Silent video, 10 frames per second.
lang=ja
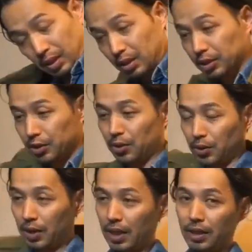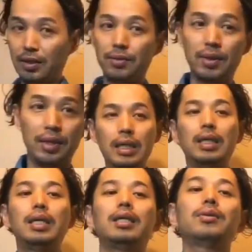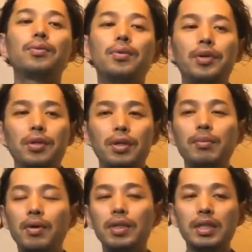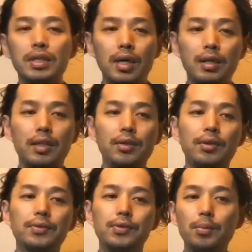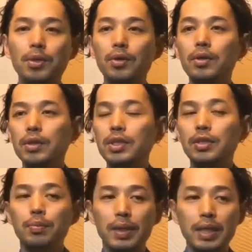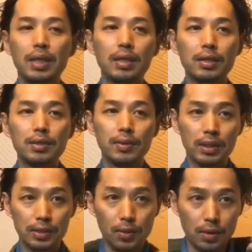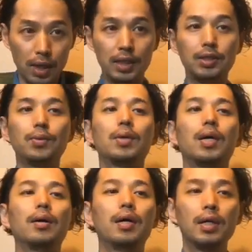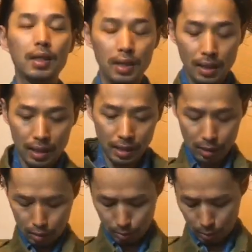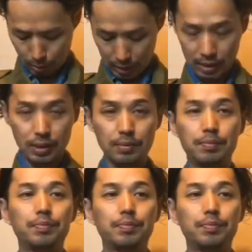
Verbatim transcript: ショート丈なので、あのこういう今私が履いてるような太めのチノパンなんかというのはすごく相性がいいと思います。